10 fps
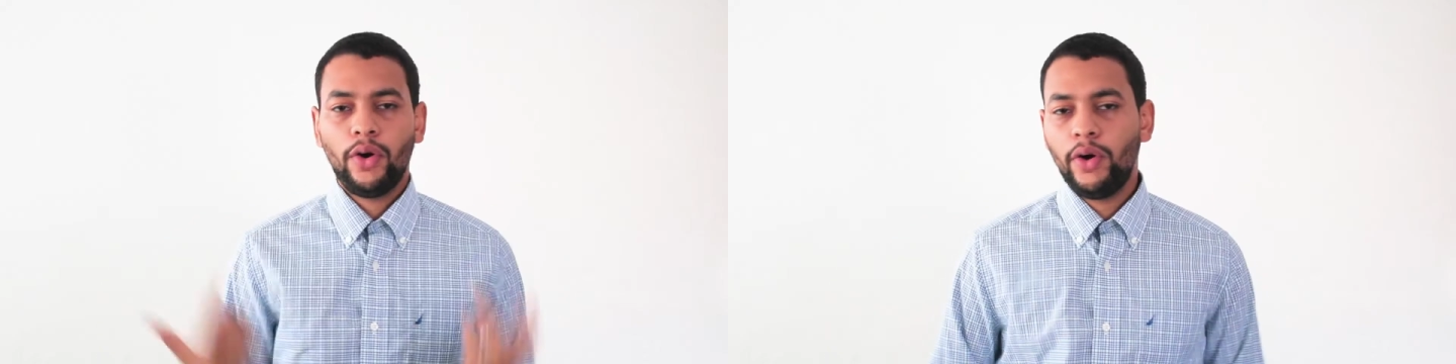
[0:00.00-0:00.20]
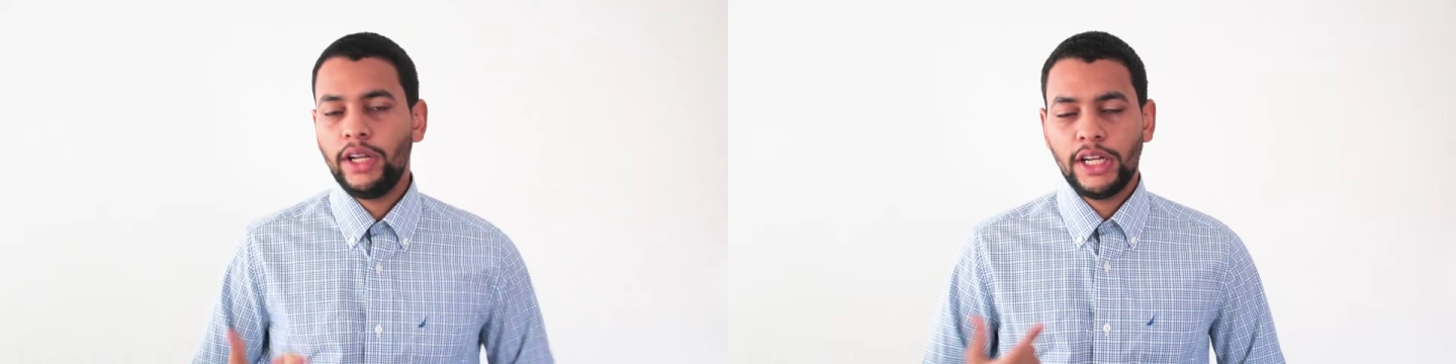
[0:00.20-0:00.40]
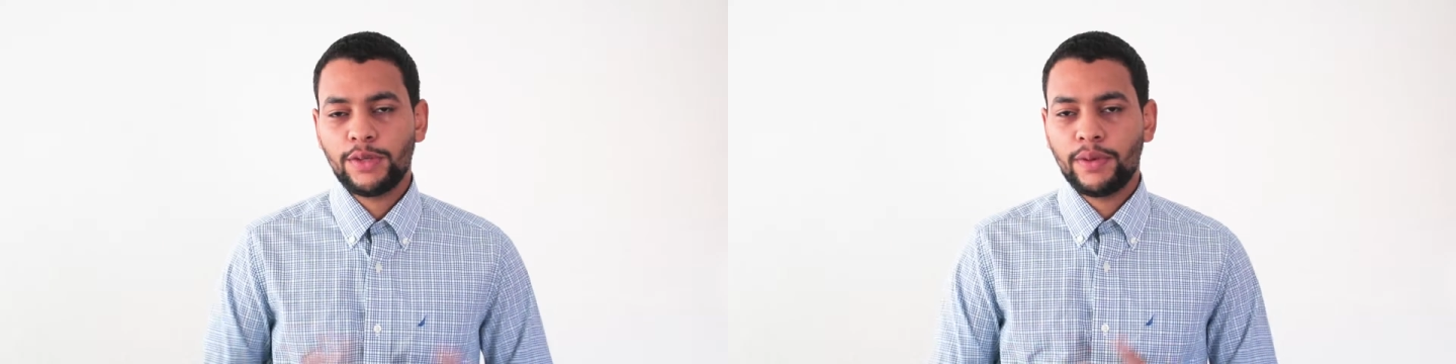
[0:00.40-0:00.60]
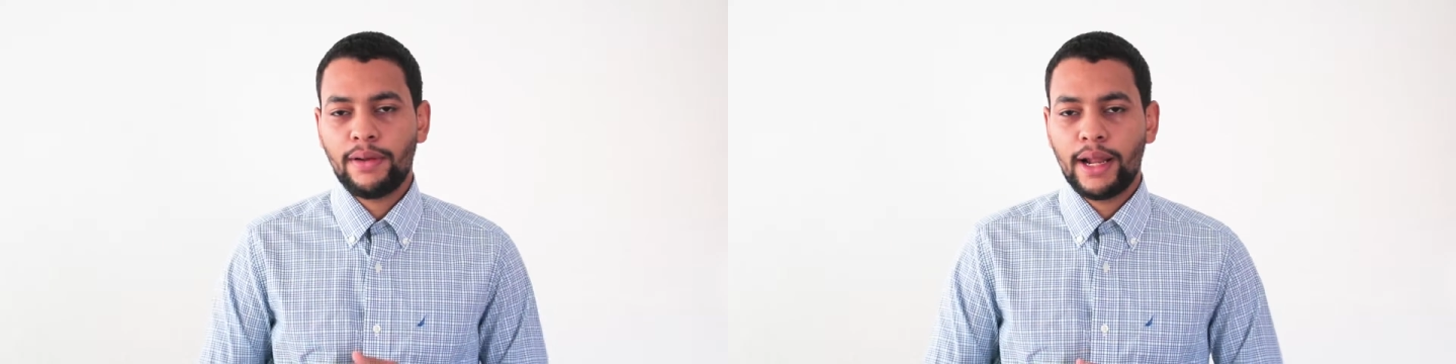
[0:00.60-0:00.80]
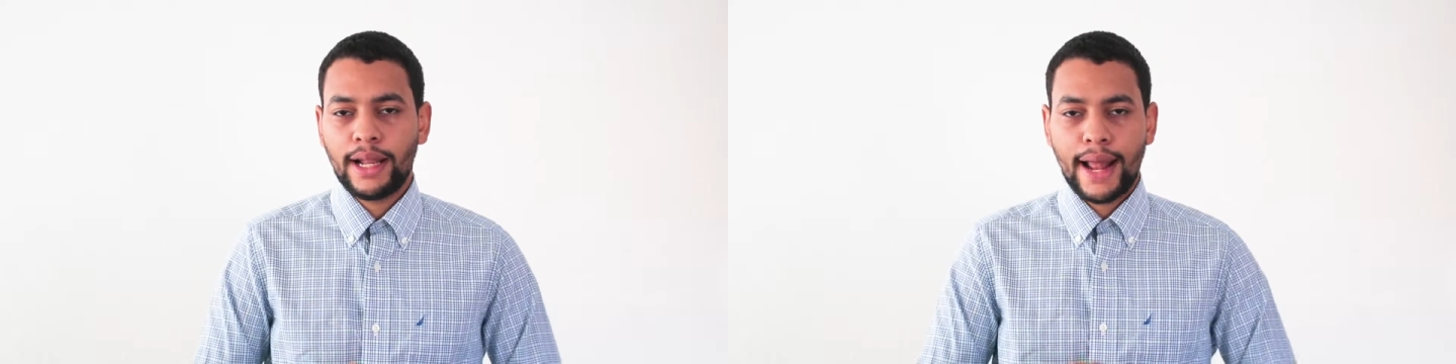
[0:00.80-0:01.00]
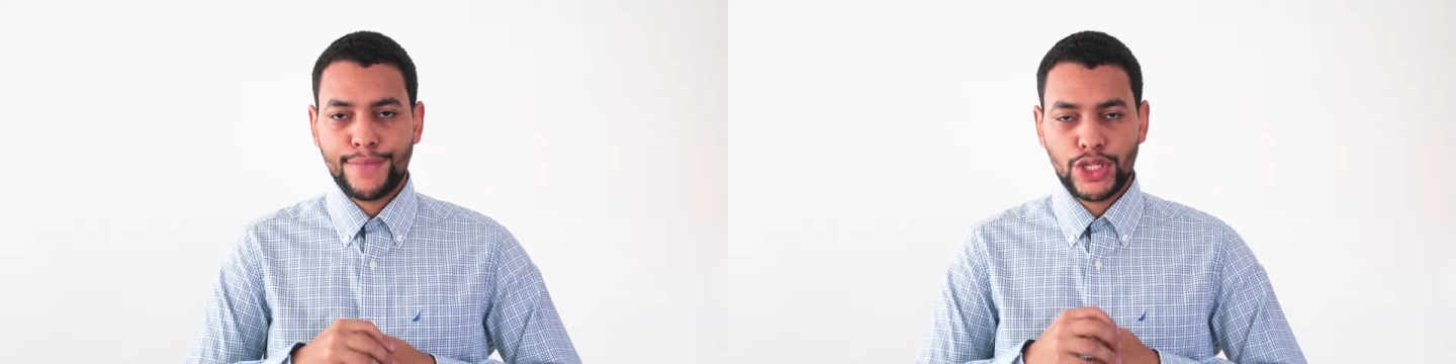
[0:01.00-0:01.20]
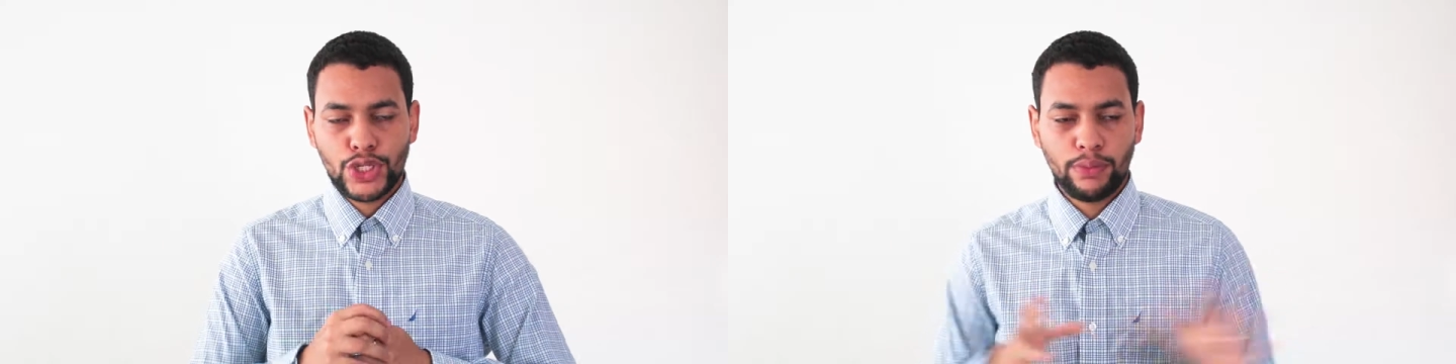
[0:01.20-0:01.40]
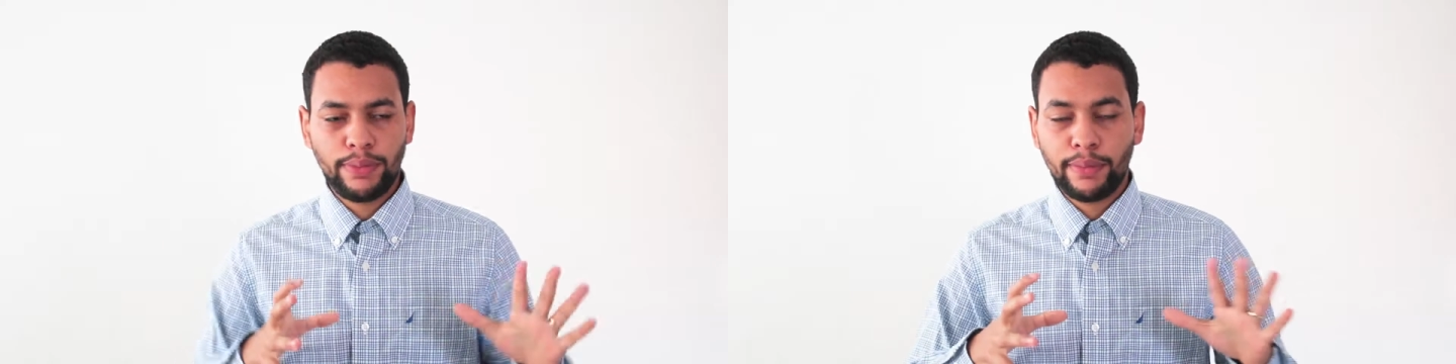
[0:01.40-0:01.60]
Hoy les voy a hablar
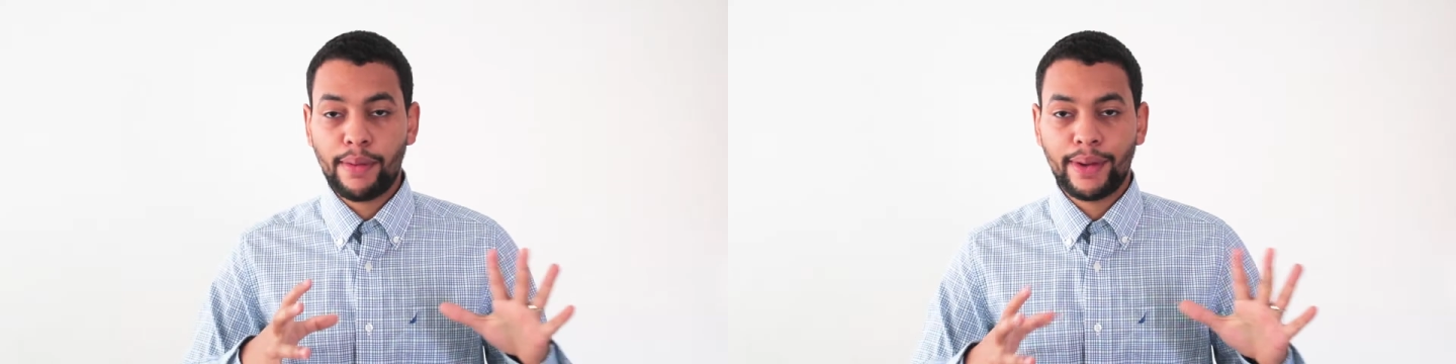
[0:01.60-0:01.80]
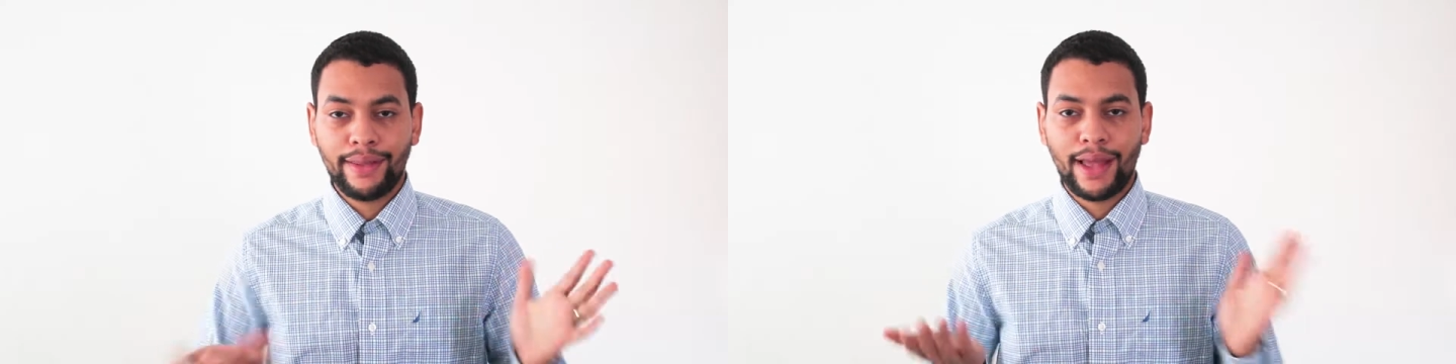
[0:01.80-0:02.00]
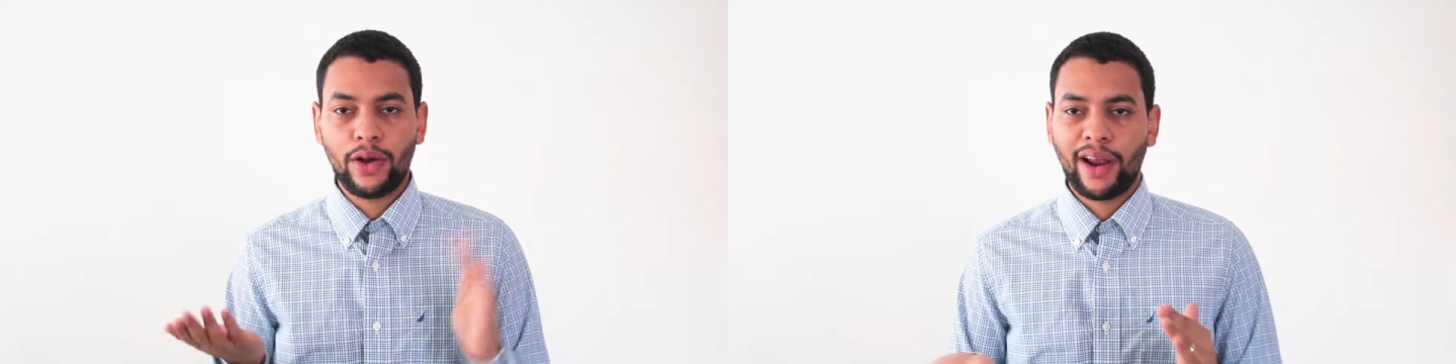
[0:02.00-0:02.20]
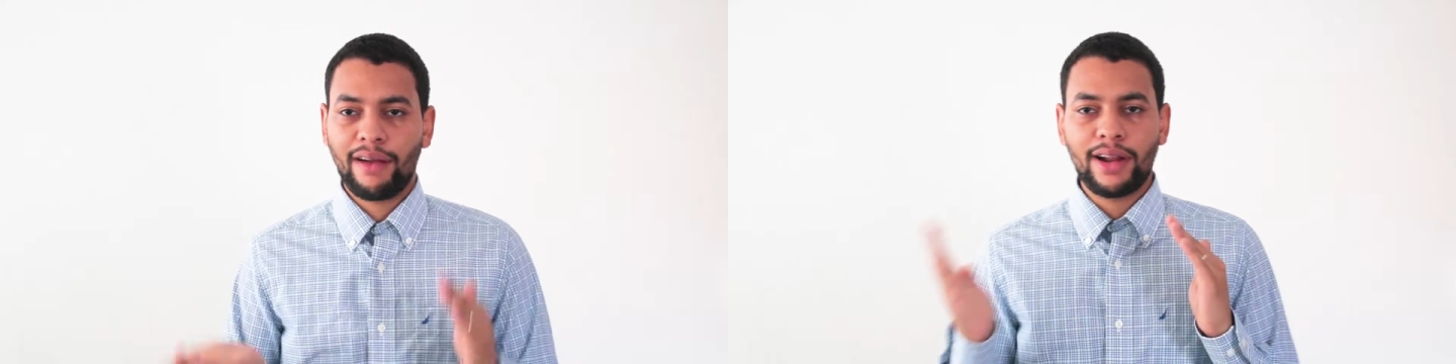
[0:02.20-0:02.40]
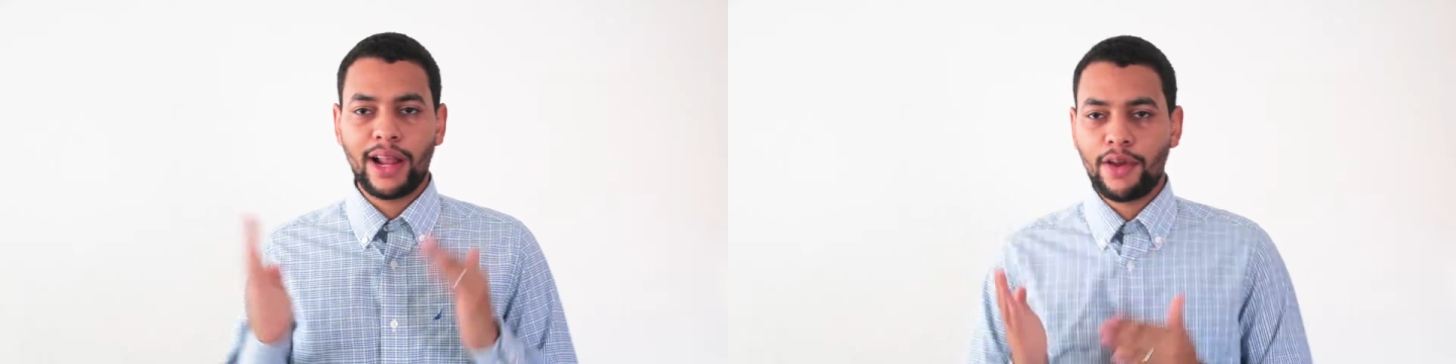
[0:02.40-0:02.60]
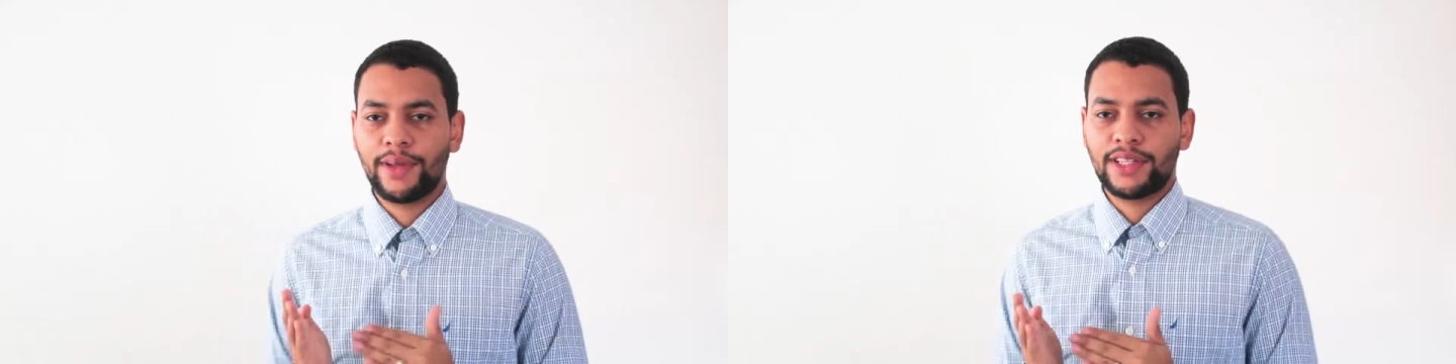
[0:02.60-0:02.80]
súper breve de algo que hablé el año